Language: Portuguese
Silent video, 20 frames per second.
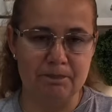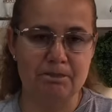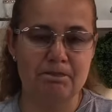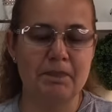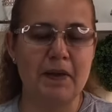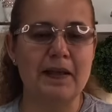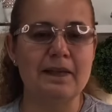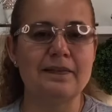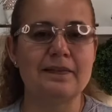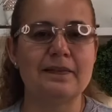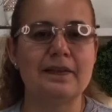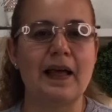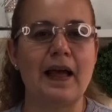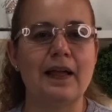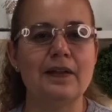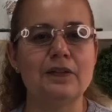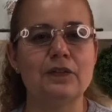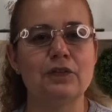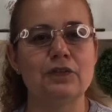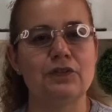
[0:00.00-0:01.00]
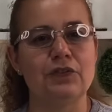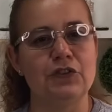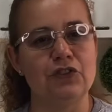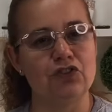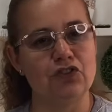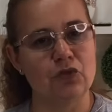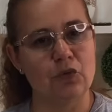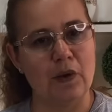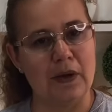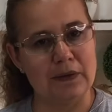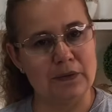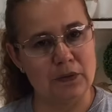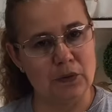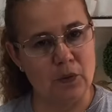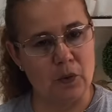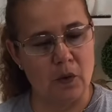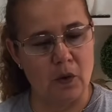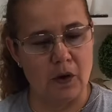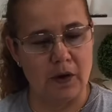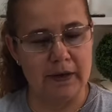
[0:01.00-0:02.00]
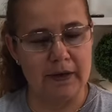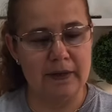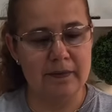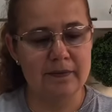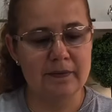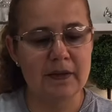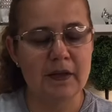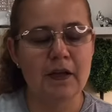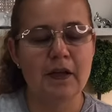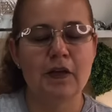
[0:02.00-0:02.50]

Passado 24 horas,